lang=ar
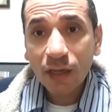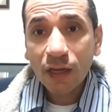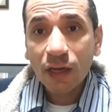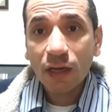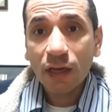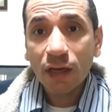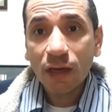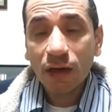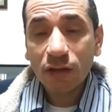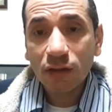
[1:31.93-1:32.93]
آه،
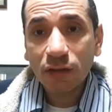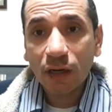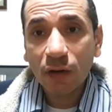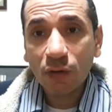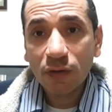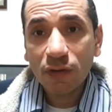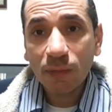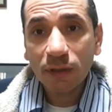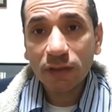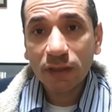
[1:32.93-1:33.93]
خاصة لو
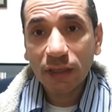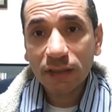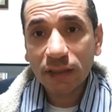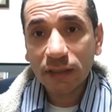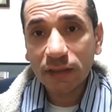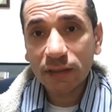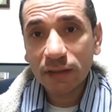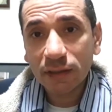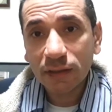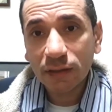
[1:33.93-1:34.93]
الإصابة دي نتيجة
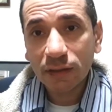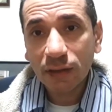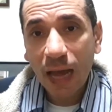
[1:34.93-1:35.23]
آه،